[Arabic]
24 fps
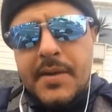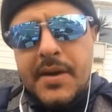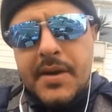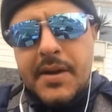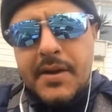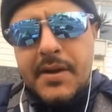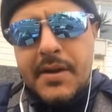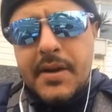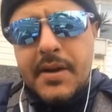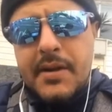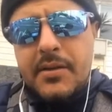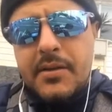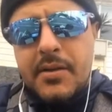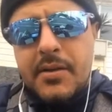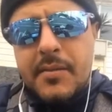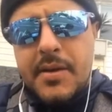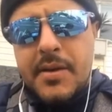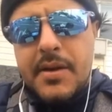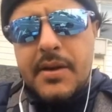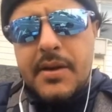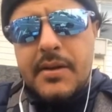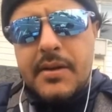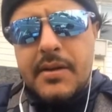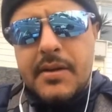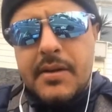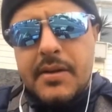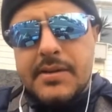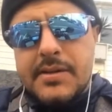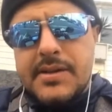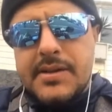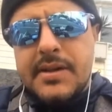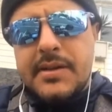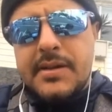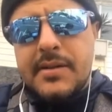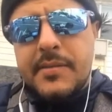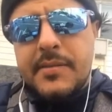انا من هنا اليوم
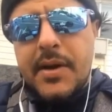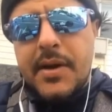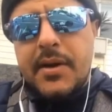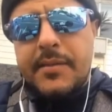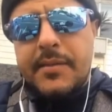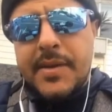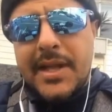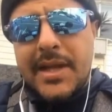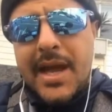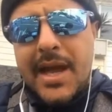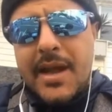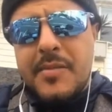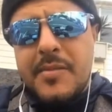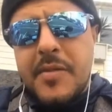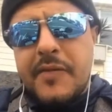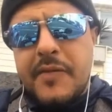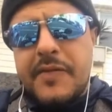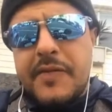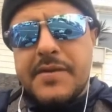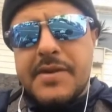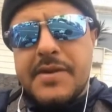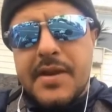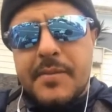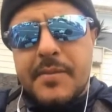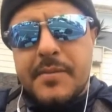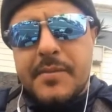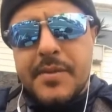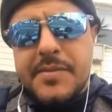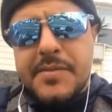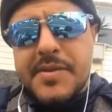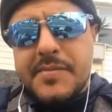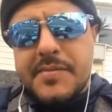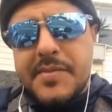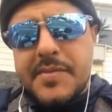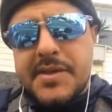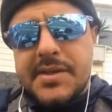آه، سيدي ماكم تحاربوا في
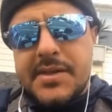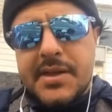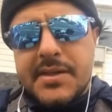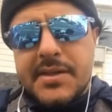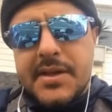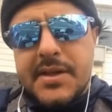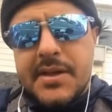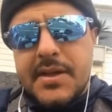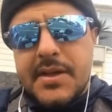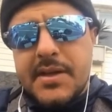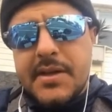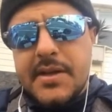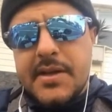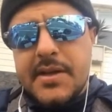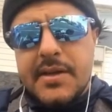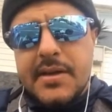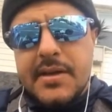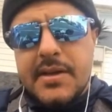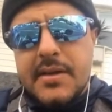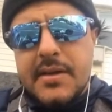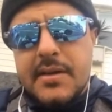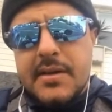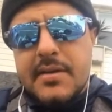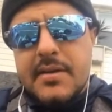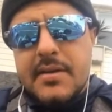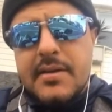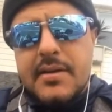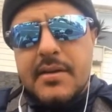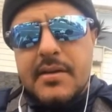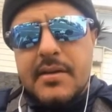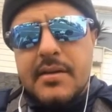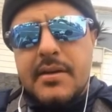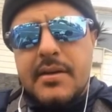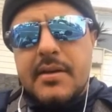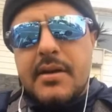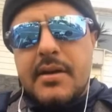سيام بن سدرين
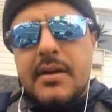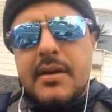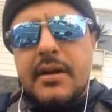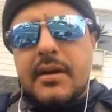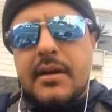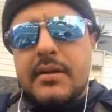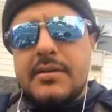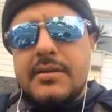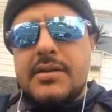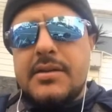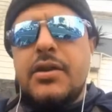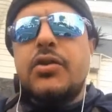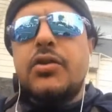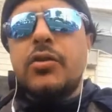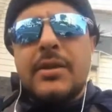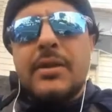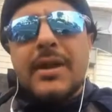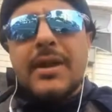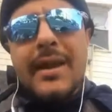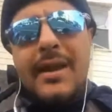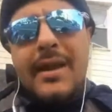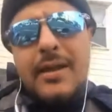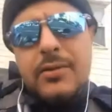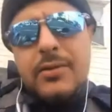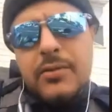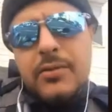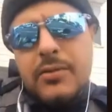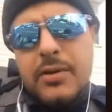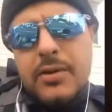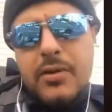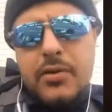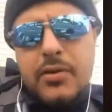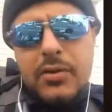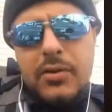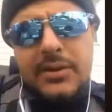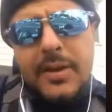آه، زدتوا
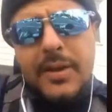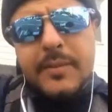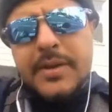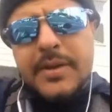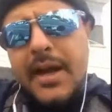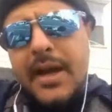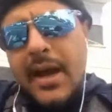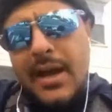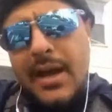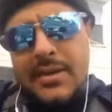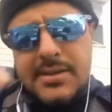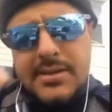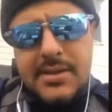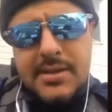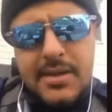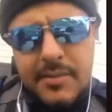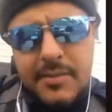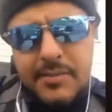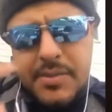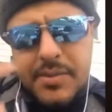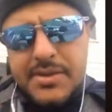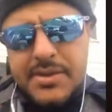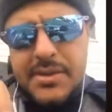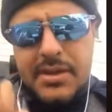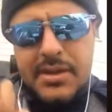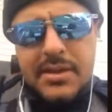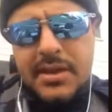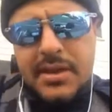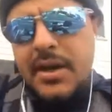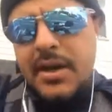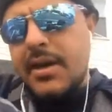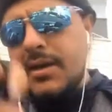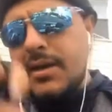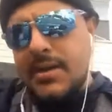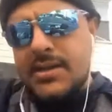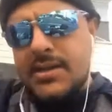طلعتوا الكوت نتاعها سيام بن
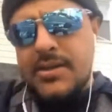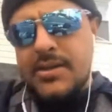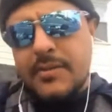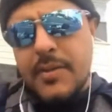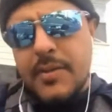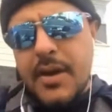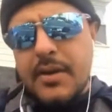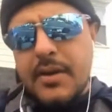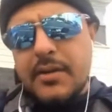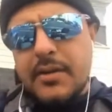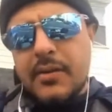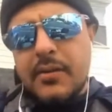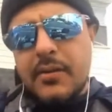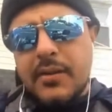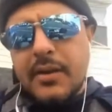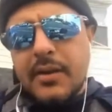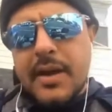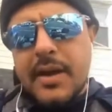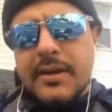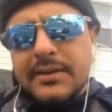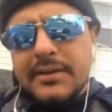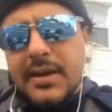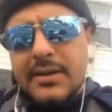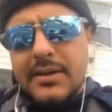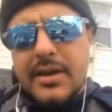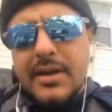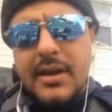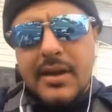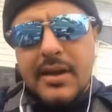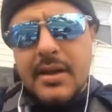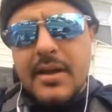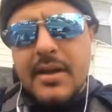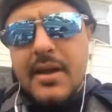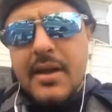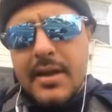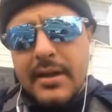سدرين للسماء توا كانت
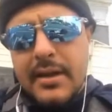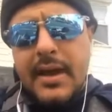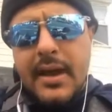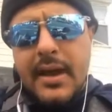انت